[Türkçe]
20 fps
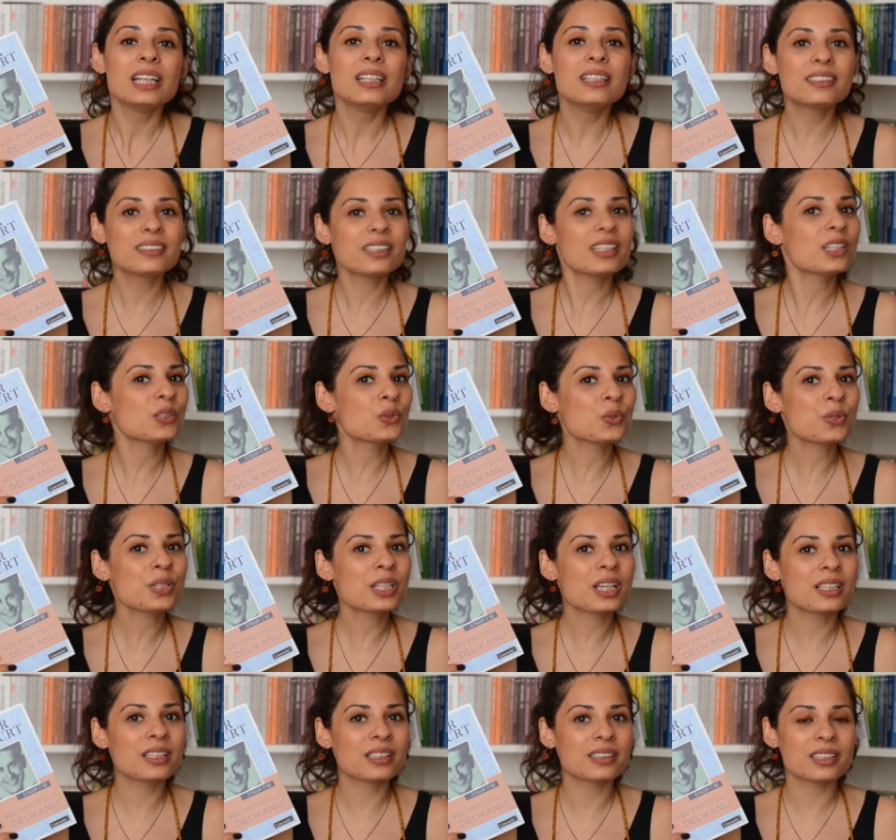Literatür
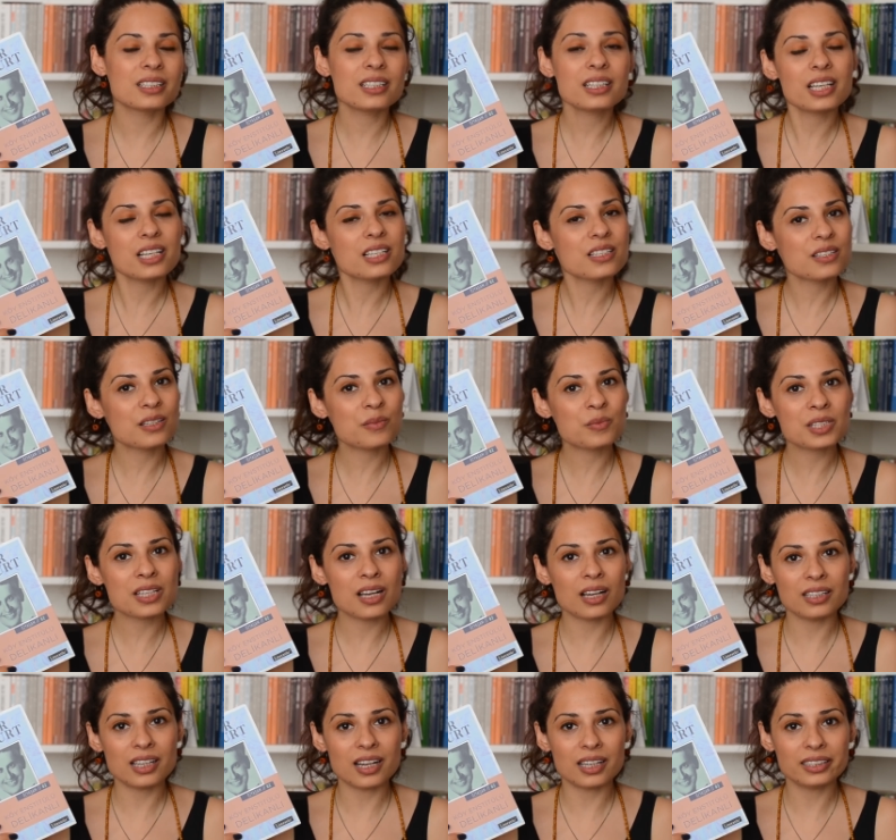yayınları geçtiğimiz
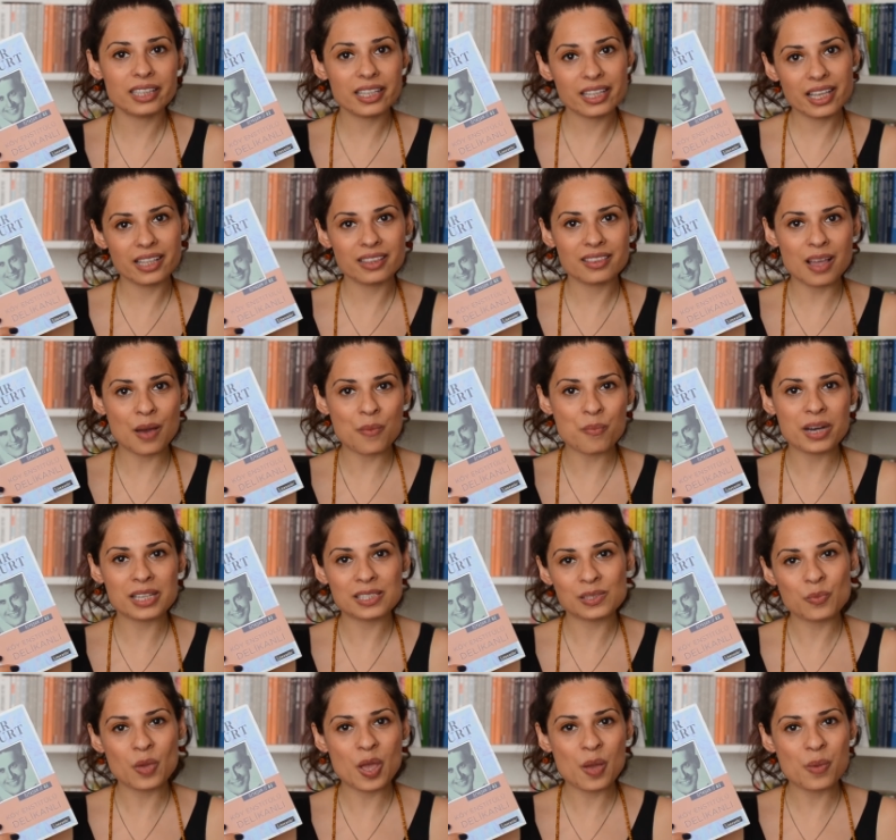aylarda yeniden
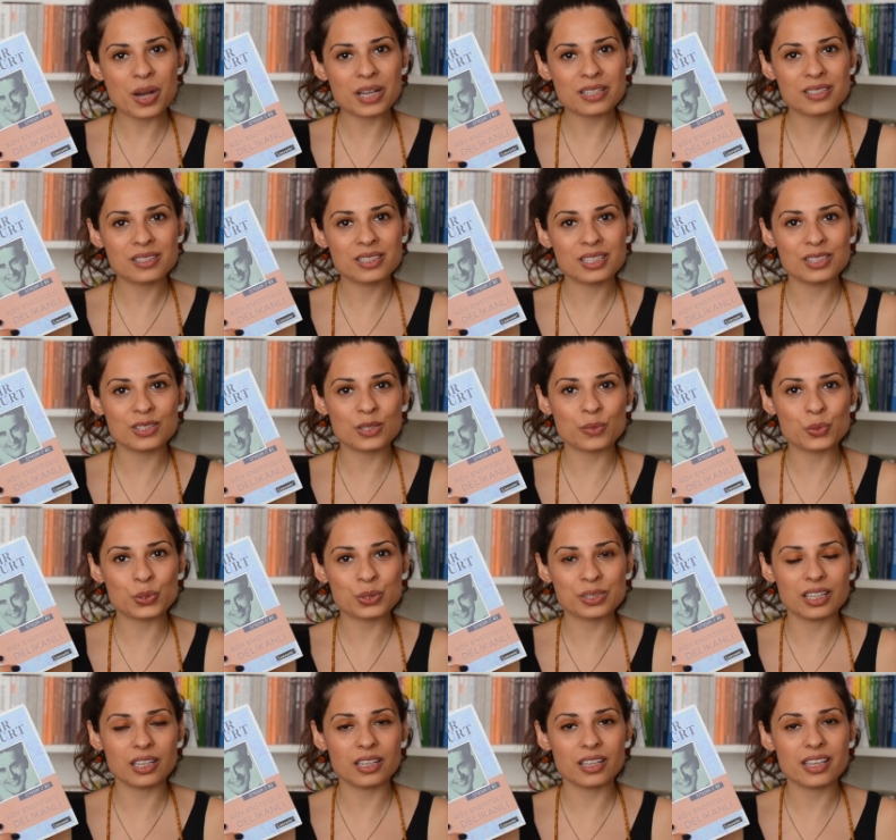basmaya başlayınca bu
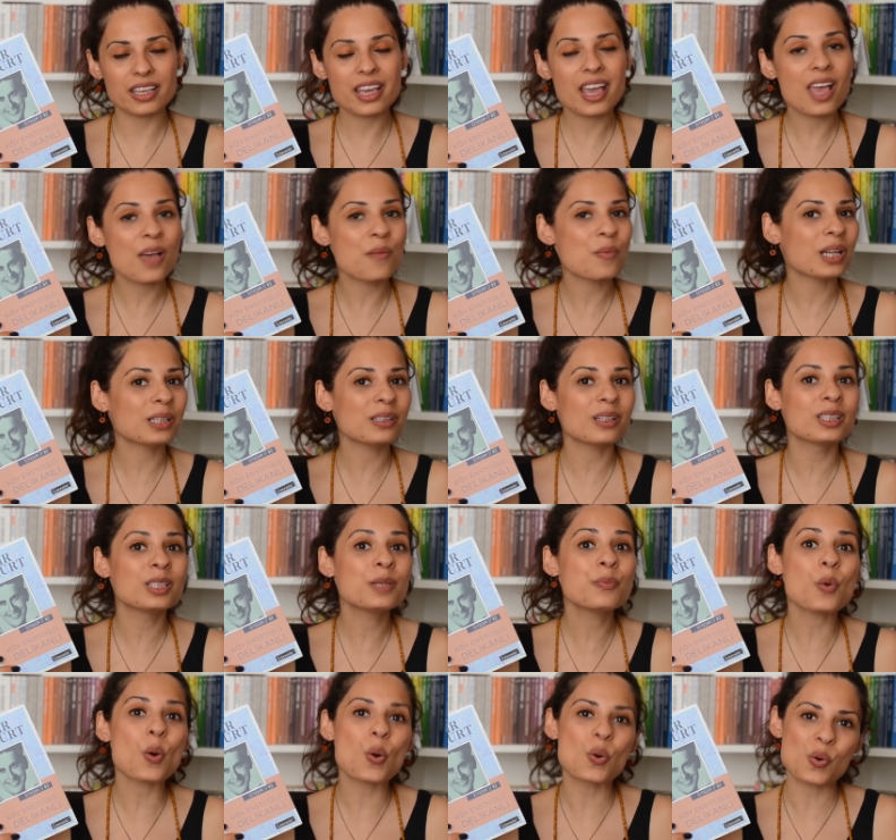seriyi hemen
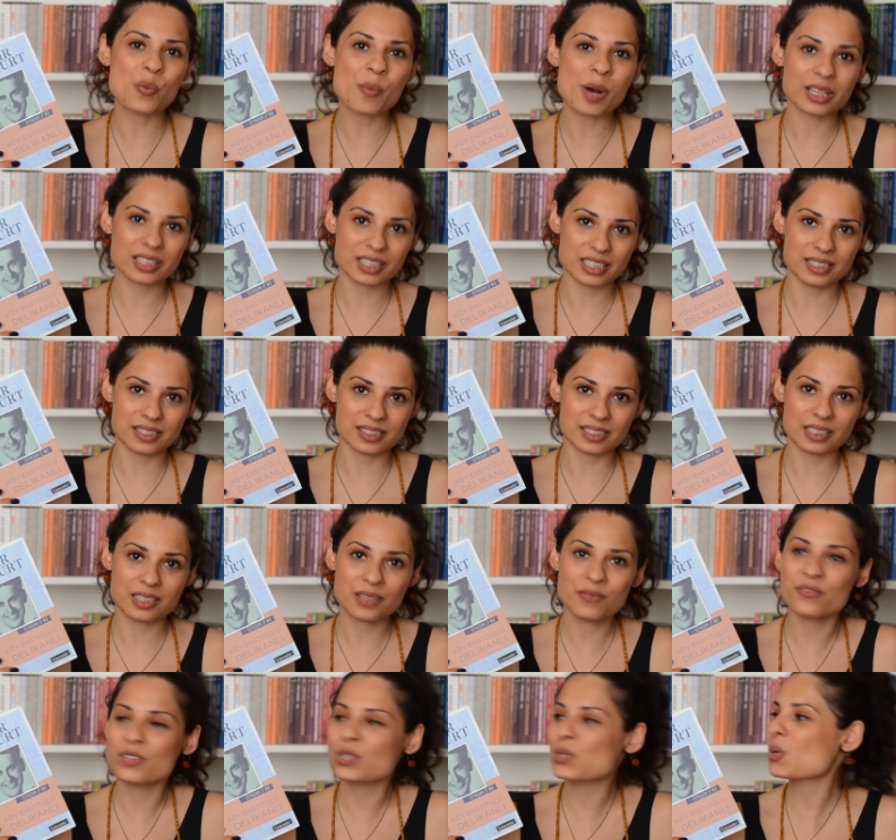alıp okumak
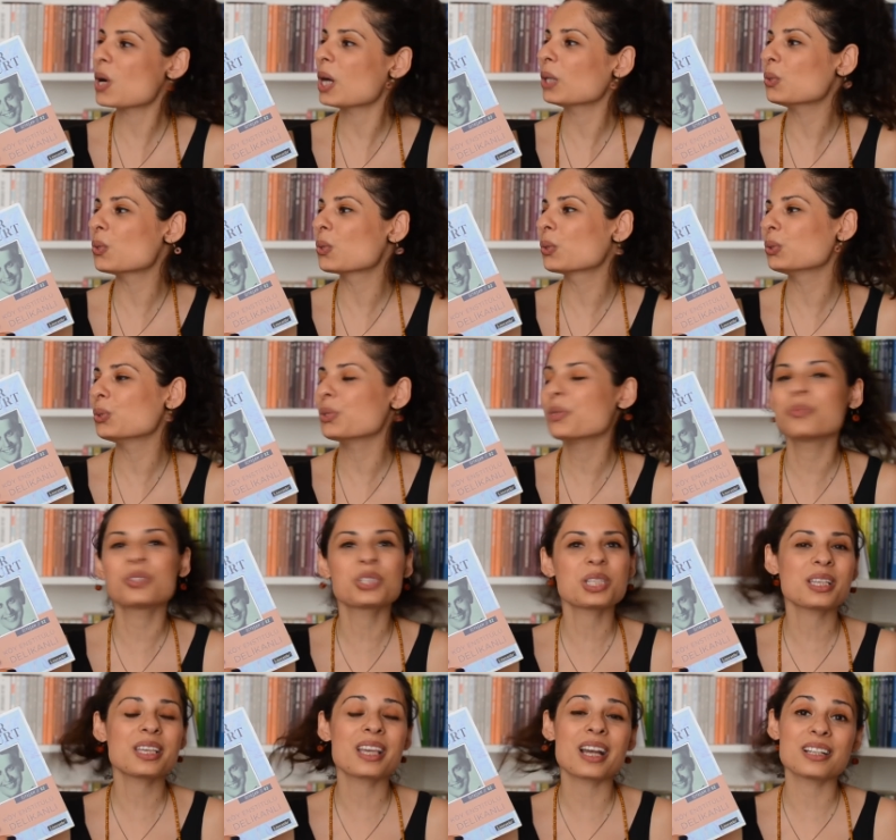istedim ve şu an okuduğum
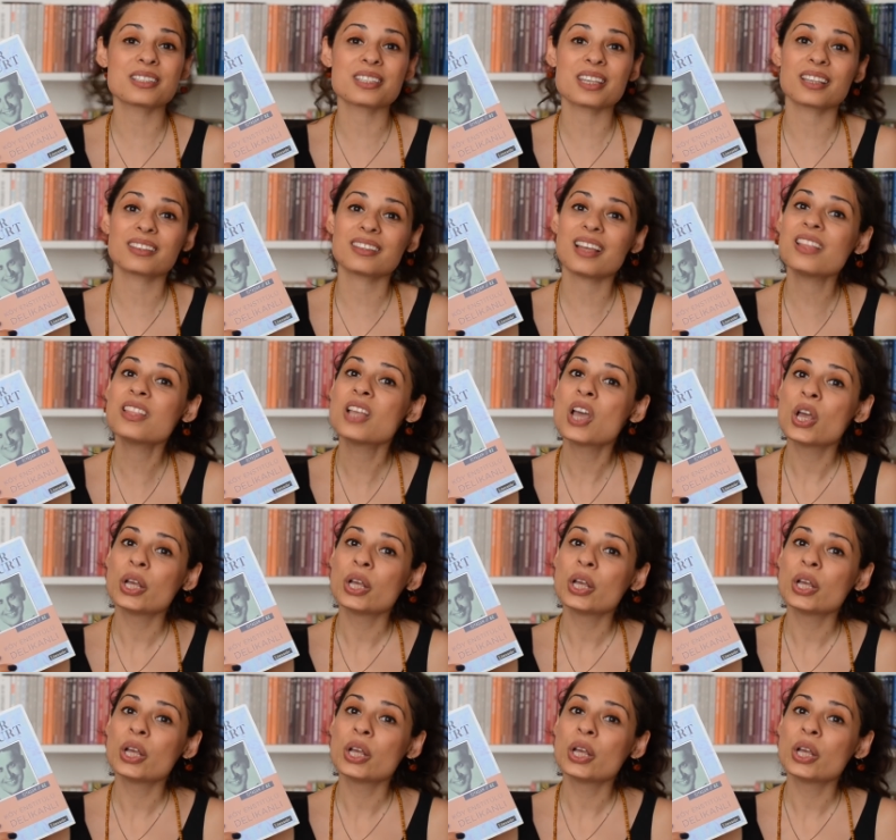için gerçekten